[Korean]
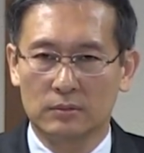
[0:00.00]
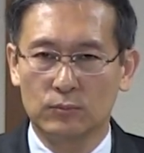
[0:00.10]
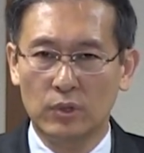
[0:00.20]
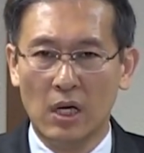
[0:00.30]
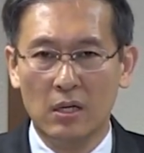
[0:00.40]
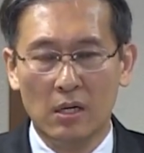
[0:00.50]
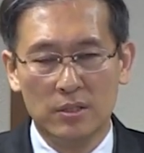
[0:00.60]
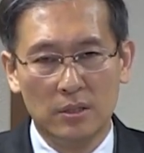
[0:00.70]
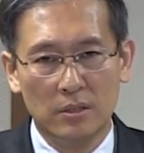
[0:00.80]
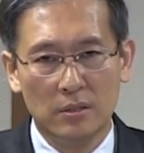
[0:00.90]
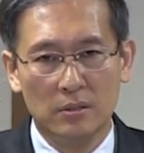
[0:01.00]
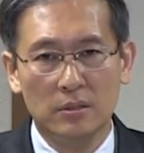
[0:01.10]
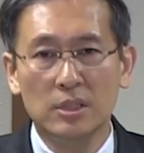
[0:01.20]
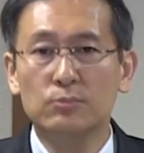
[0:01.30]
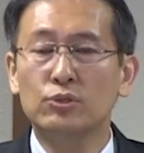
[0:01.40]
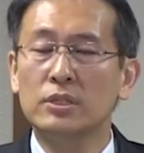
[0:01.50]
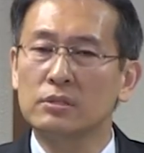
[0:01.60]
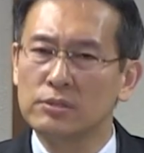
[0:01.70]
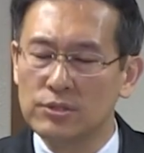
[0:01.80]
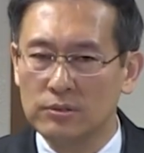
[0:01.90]
우리가 한 가지 의문이
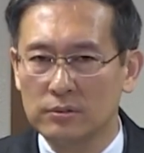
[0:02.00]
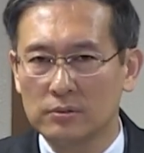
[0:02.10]
들죠.